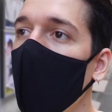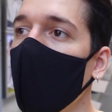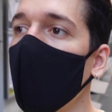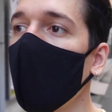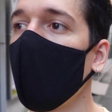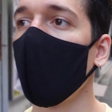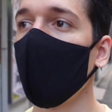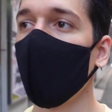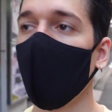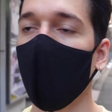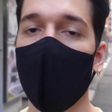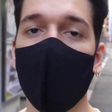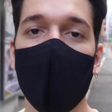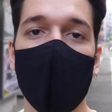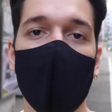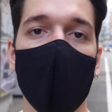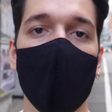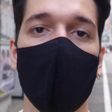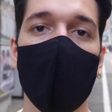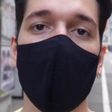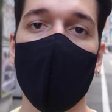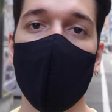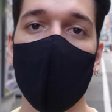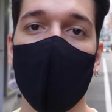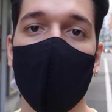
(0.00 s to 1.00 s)
bakkal
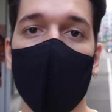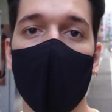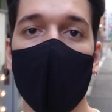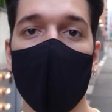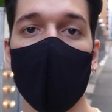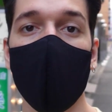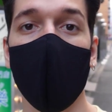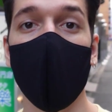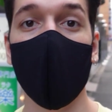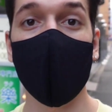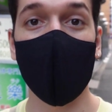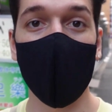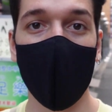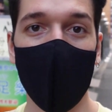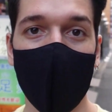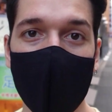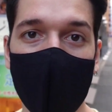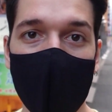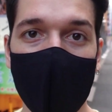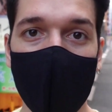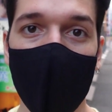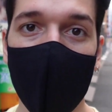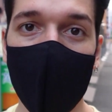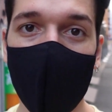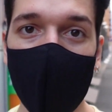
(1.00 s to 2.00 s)
bulabileceğimizi düşünüyorum. Hadi o halde
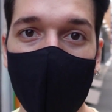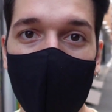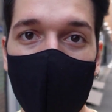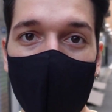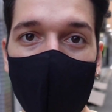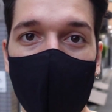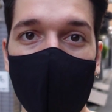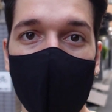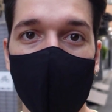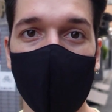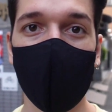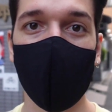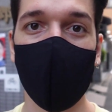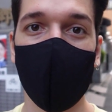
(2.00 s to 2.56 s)
devam ediyoruz.